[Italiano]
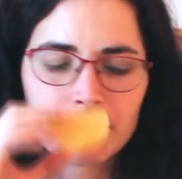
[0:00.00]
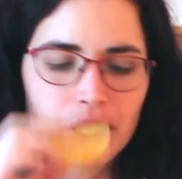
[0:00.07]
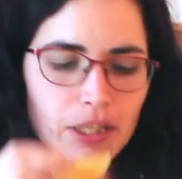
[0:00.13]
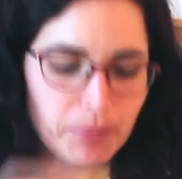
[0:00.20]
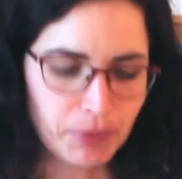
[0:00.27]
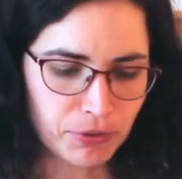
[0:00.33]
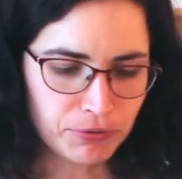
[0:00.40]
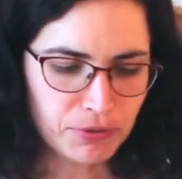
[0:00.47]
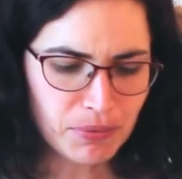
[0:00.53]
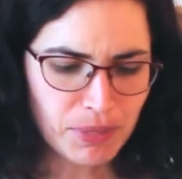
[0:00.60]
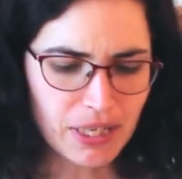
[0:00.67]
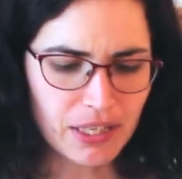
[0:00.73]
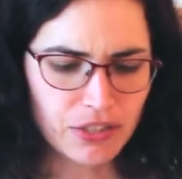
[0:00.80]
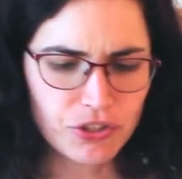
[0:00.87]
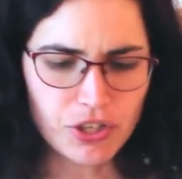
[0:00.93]
il profumo
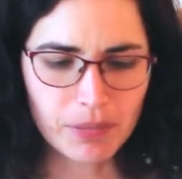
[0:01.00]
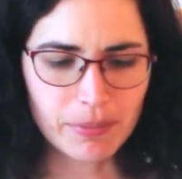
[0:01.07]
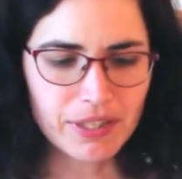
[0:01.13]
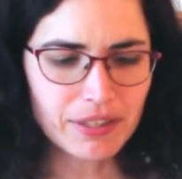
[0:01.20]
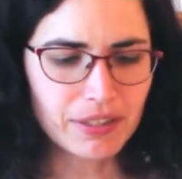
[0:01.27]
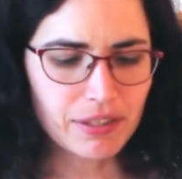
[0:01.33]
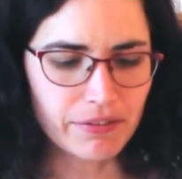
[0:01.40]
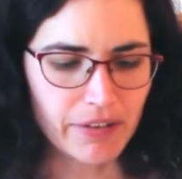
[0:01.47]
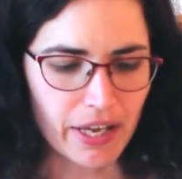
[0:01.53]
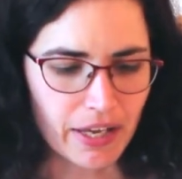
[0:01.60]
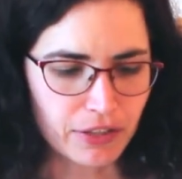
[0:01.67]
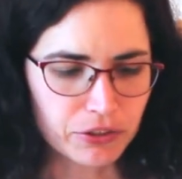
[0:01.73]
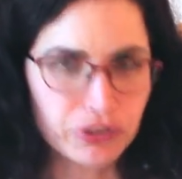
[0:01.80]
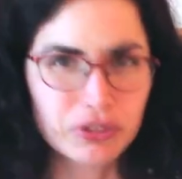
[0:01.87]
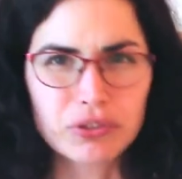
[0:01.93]
è leggermente
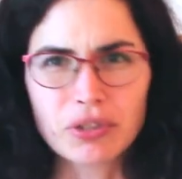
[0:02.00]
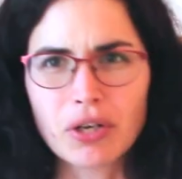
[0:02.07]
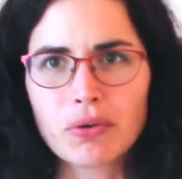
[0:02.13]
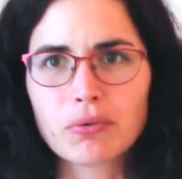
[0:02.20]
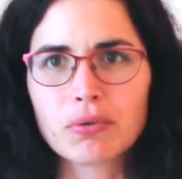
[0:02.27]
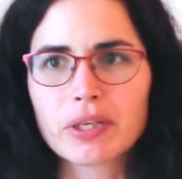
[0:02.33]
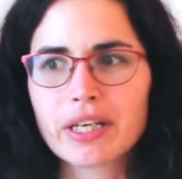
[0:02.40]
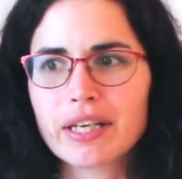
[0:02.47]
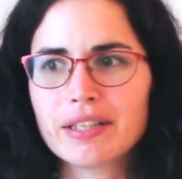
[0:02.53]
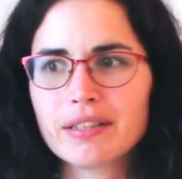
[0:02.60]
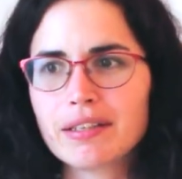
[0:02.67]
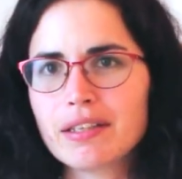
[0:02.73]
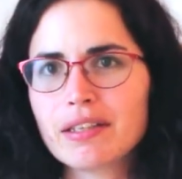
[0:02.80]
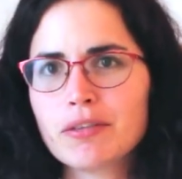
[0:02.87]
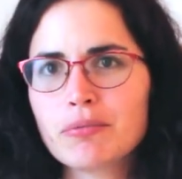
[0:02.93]
diverso anche
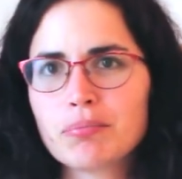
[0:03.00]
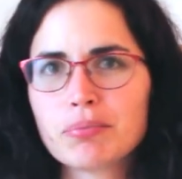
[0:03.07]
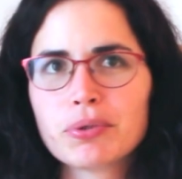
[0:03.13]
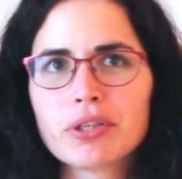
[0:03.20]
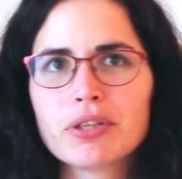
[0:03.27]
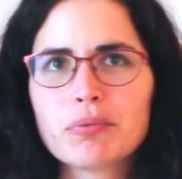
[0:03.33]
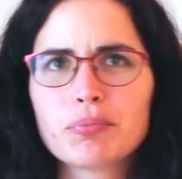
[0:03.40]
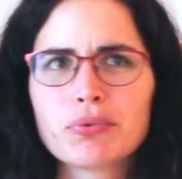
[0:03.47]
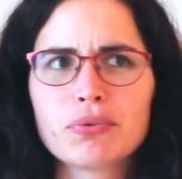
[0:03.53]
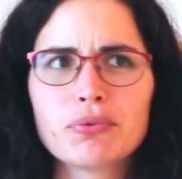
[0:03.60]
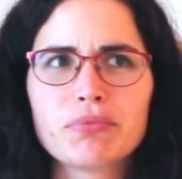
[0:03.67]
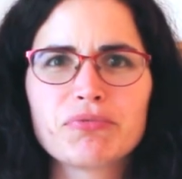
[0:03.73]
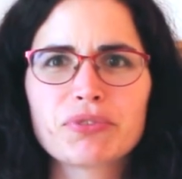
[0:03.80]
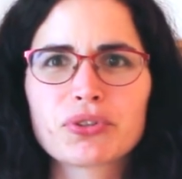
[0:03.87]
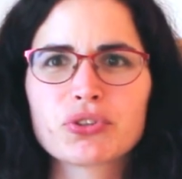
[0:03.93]
di un pochino
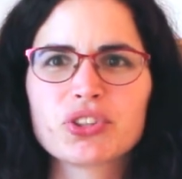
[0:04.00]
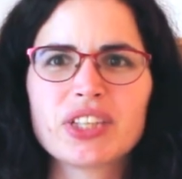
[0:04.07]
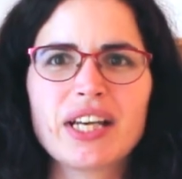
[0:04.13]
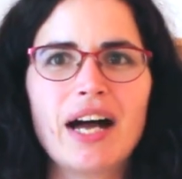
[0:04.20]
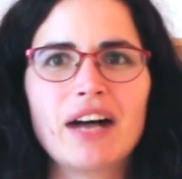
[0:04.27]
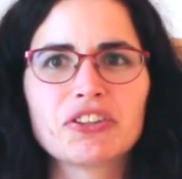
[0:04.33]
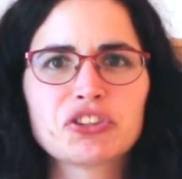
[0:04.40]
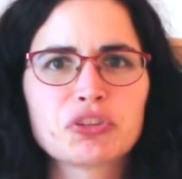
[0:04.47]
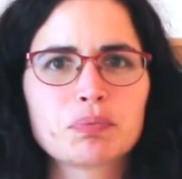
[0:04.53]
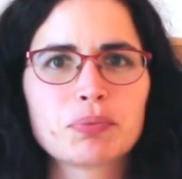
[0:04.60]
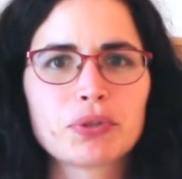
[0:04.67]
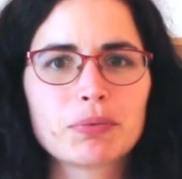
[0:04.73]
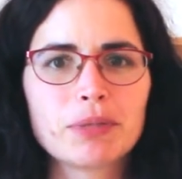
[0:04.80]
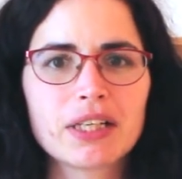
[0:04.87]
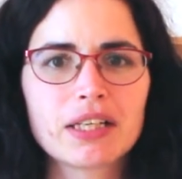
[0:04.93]
più forse
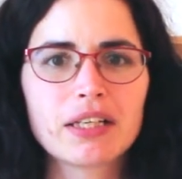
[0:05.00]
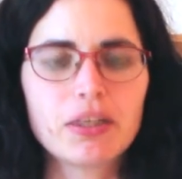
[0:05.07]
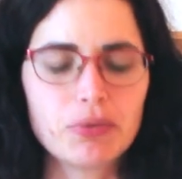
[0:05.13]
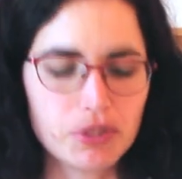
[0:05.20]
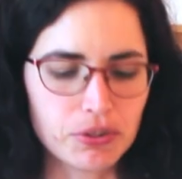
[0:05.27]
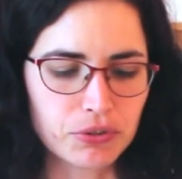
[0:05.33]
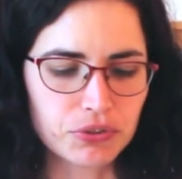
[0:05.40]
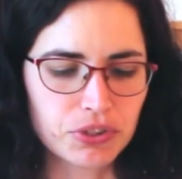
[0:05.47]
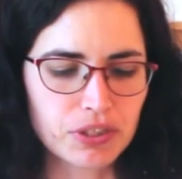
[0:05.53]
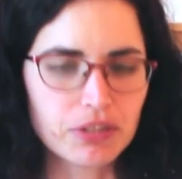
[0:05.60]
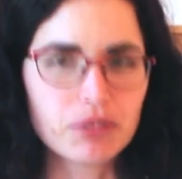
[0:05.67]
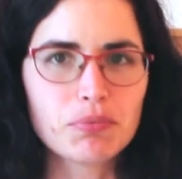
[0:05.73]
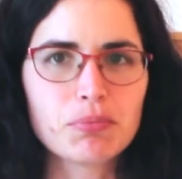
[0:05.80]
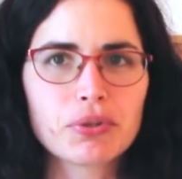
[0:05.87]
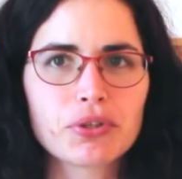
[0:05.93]
aspro magari qualcosina
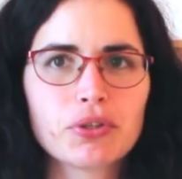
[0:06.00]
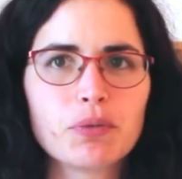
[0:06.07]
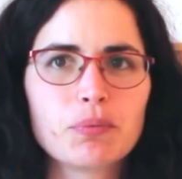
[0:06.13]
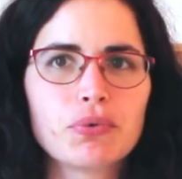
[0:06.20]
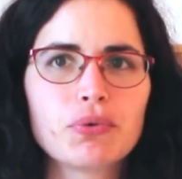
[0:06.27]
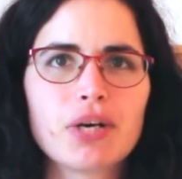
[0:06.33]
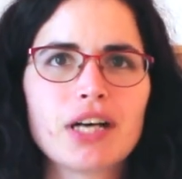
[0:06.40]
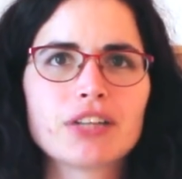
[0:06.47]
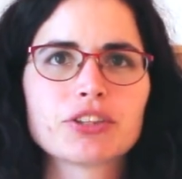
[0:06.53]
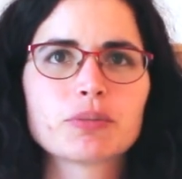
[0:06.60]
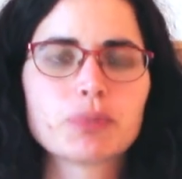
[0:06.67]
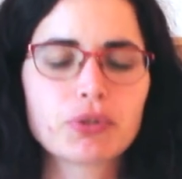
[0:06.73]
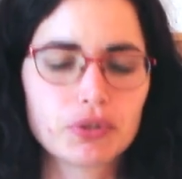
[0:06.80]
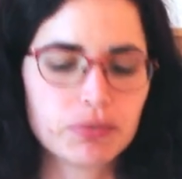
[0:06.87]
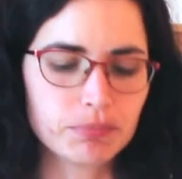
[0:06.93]
di un pochino più
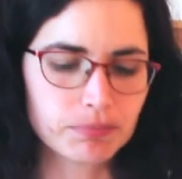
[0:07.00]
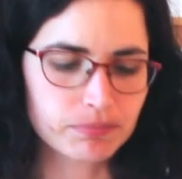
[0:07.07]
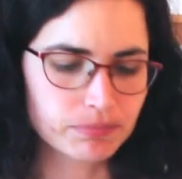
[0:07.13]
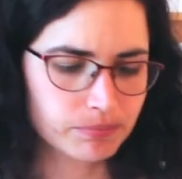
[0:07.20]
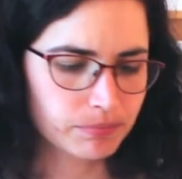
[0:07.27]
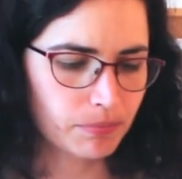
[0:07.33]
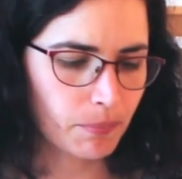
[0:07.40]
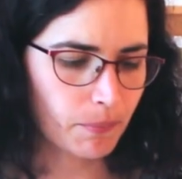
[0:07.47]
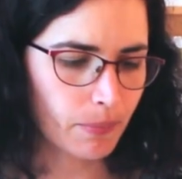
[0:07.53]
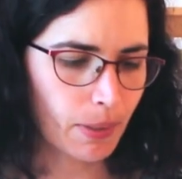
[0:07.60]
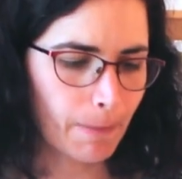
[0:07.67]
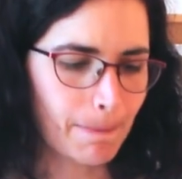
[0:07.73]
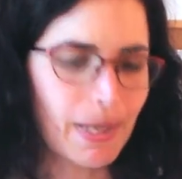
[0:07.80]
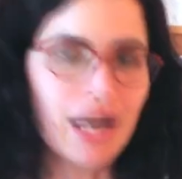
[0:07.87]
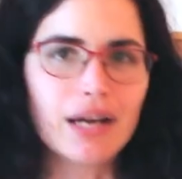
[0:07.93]
aspro
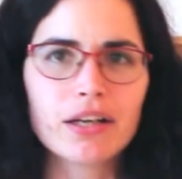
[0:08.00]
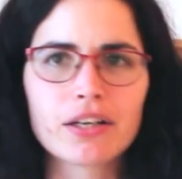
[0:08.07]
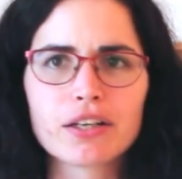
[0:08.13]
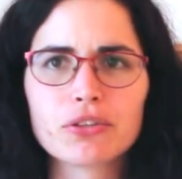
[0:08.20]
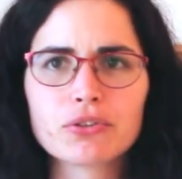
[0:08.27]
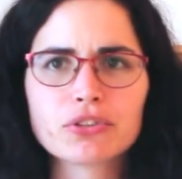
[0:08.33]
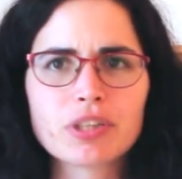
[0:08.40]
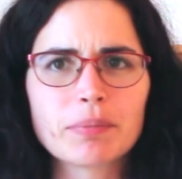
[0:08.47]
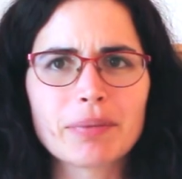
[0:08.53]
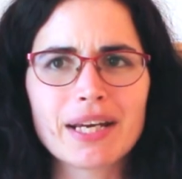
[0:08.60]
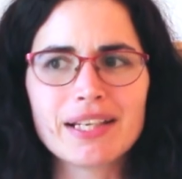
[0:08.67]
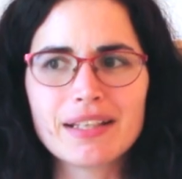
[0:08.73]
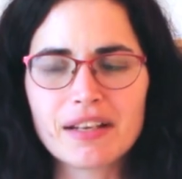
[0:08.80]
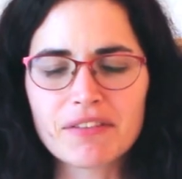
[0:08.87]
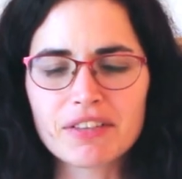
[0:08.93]
ma eh, non
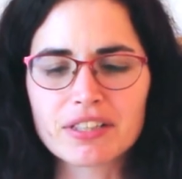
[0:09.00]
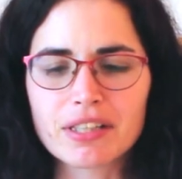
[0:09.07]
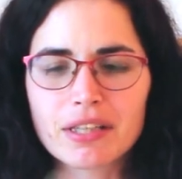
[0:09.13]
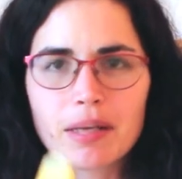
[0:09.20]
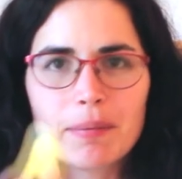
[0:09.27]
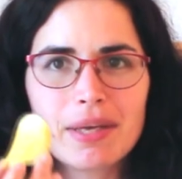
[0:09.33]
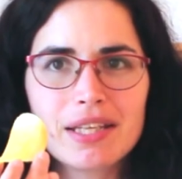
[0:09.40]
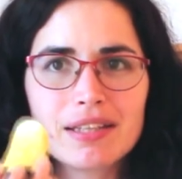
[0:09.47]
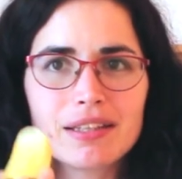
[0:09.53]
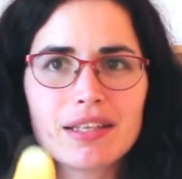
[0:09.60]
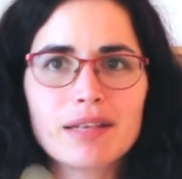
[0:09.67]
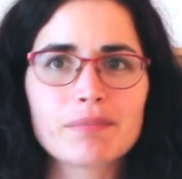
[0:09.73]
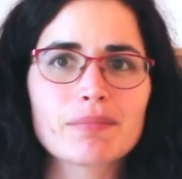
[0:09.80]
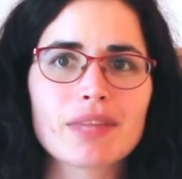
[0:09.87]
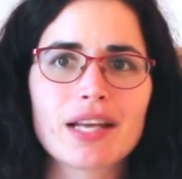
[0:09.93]
saprei dirvi
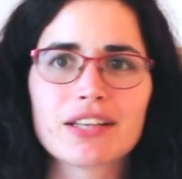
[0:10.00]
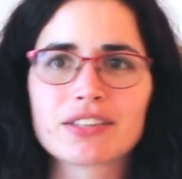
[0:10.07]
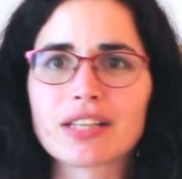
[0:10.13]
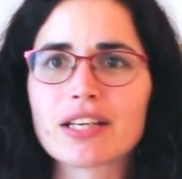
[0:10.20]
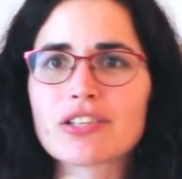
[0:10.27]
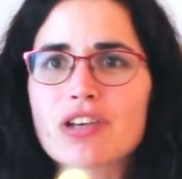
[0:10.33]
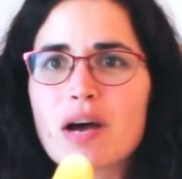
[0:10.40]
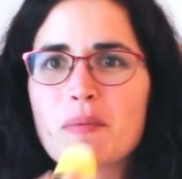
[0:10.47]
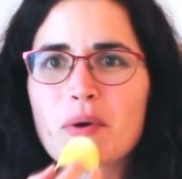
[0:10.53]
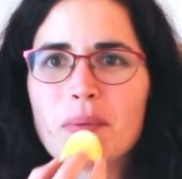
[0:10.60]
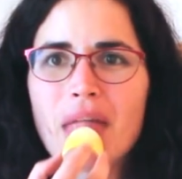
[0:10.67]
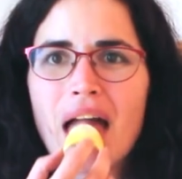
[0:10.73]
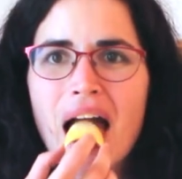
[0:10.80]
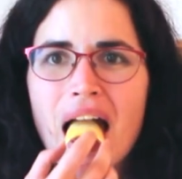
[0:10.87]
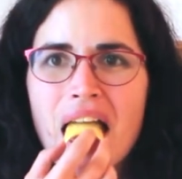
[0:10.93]
esattamente
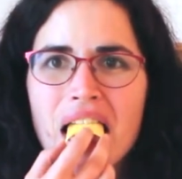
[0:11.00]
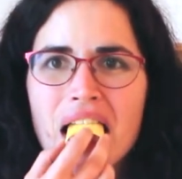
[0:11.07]
assaggiamo